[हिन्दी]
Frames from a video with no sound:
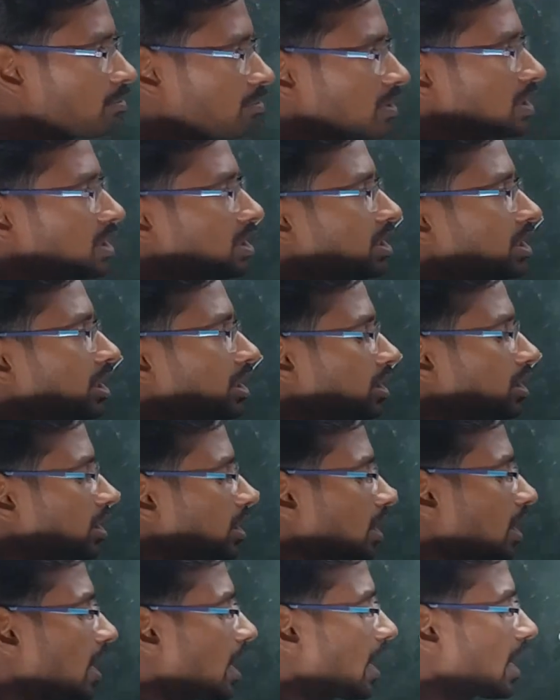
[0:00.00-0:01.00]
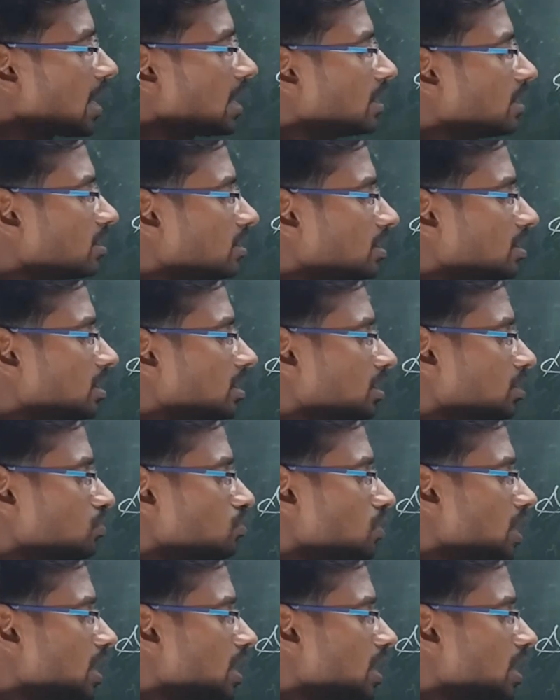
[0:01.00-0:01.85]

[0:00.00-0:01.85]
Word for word: फिर क्या देना है हैड देना है तो